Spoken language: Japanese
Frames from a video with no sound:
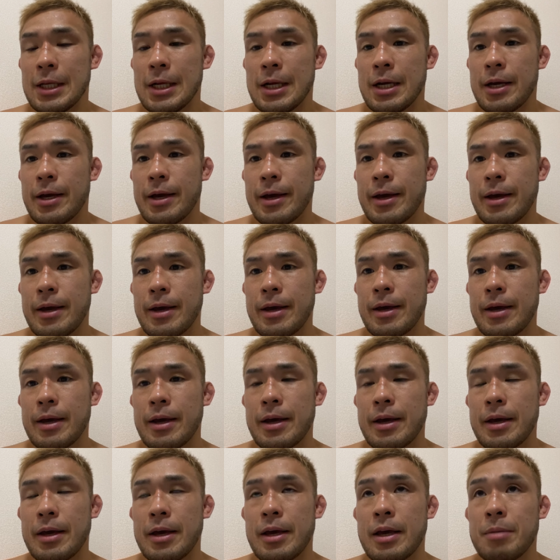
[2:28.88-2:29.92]

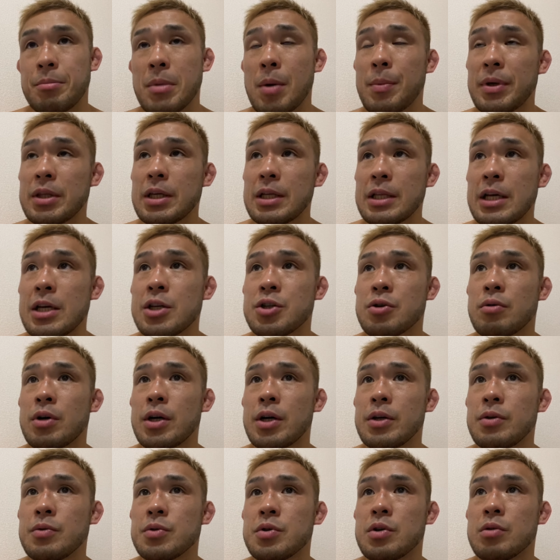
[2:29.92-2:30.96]
えー、まあ、またね、勝
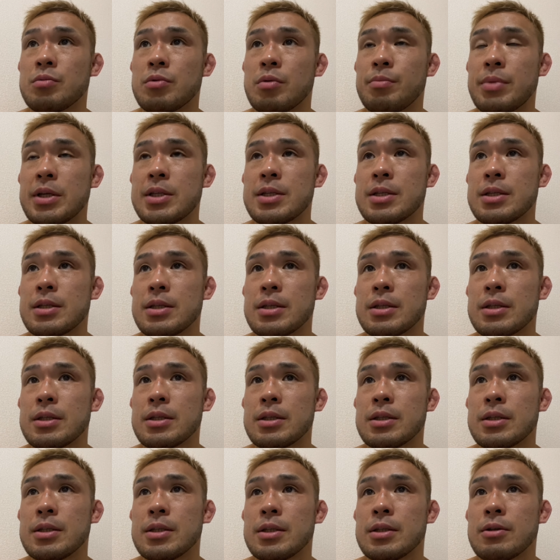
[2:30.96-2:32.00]
敗予想も
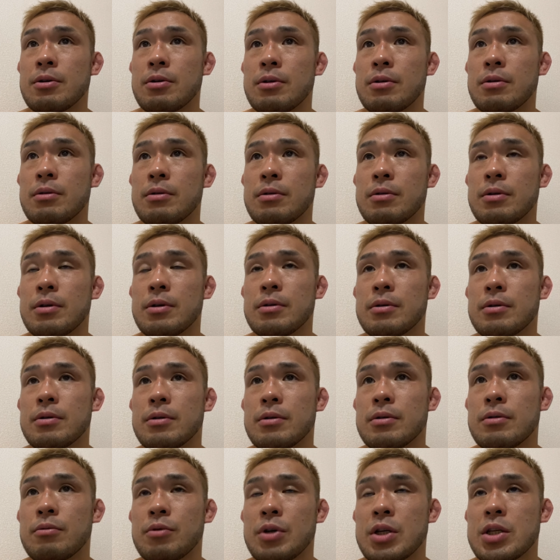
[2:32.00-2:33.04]
別の、
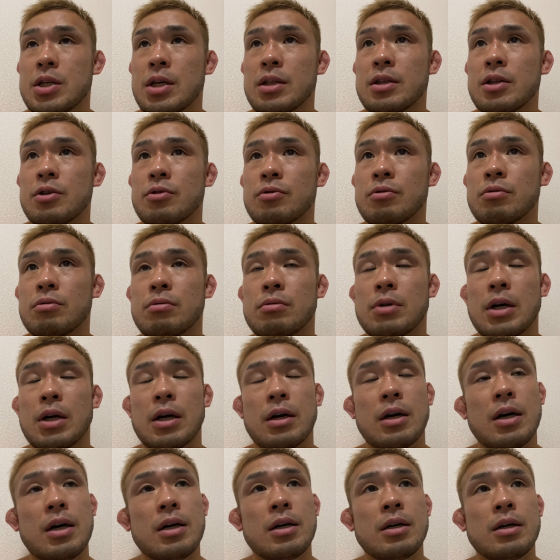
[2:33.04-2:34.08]
おぎチャンネルの方か
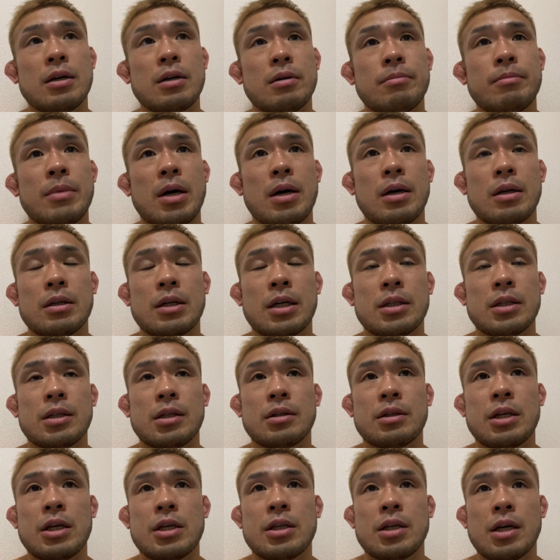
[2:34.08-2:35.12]
な、まあ、語っ
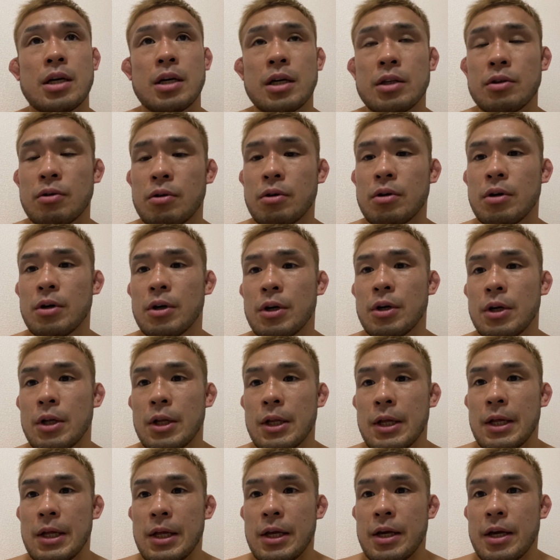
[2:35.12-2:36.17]
ていきたいなと、
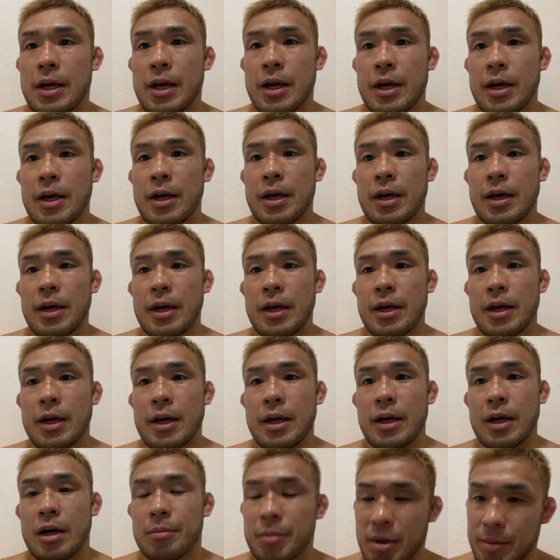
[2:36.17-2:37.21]

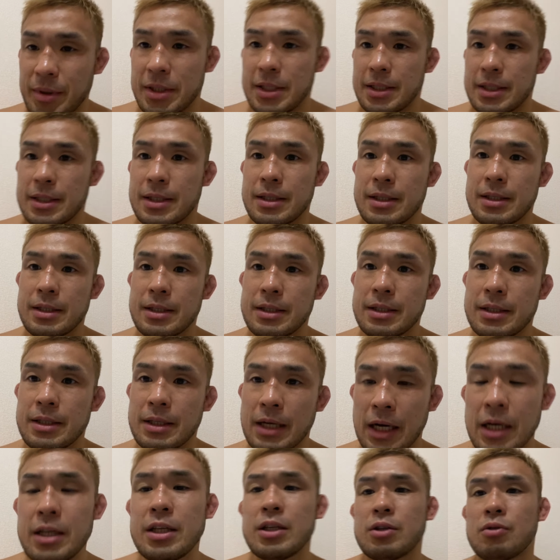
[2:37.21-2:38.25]
えー、思います。
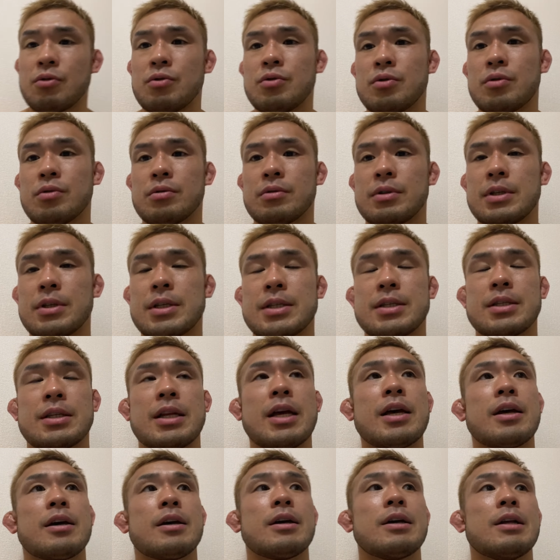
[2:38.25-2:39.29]
はい、ということでです
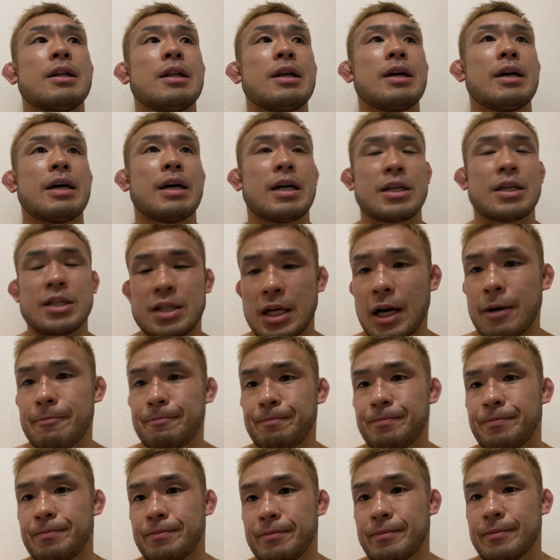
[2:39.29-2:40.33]
ね、えー、明日、
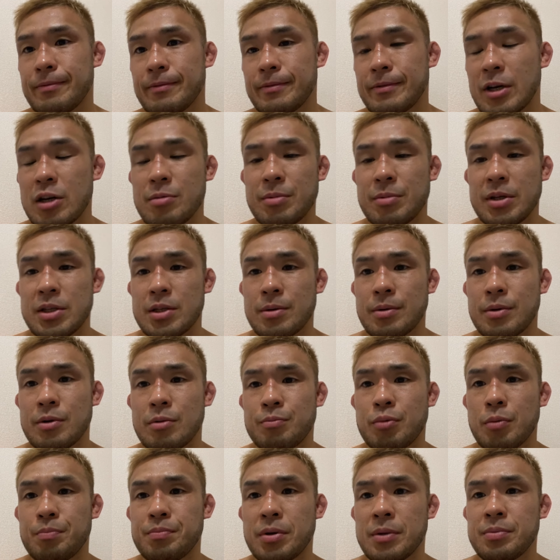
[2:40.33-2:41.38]
タイマズ様の
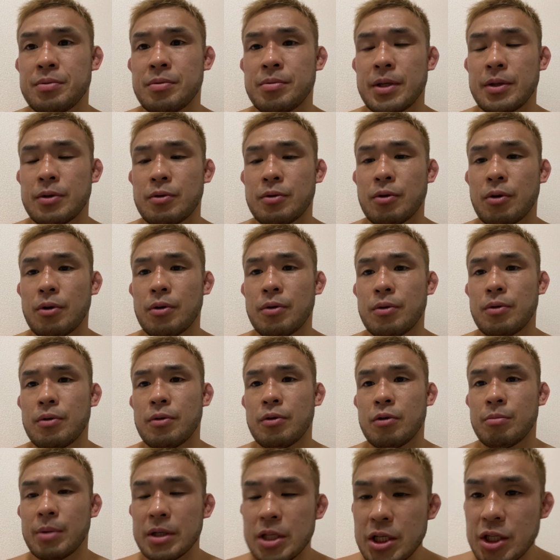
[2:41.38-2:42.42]
ポップアップイベント、
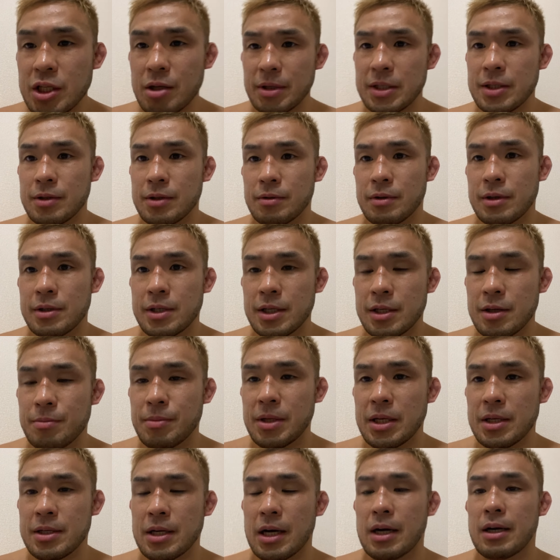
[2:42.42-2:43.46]
お待ちしてますので、ぜひ
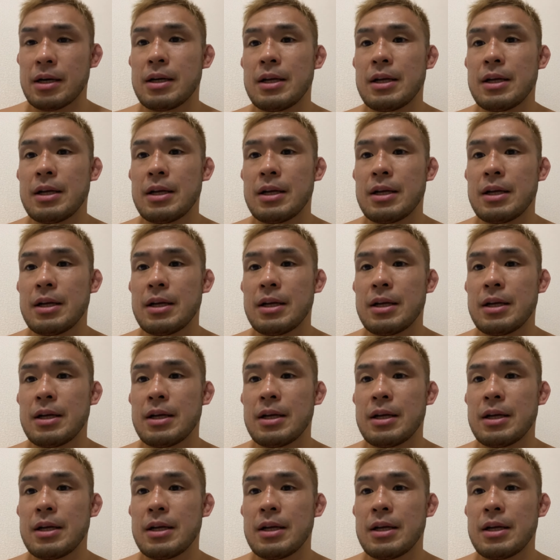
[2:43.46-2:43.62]
皆さん、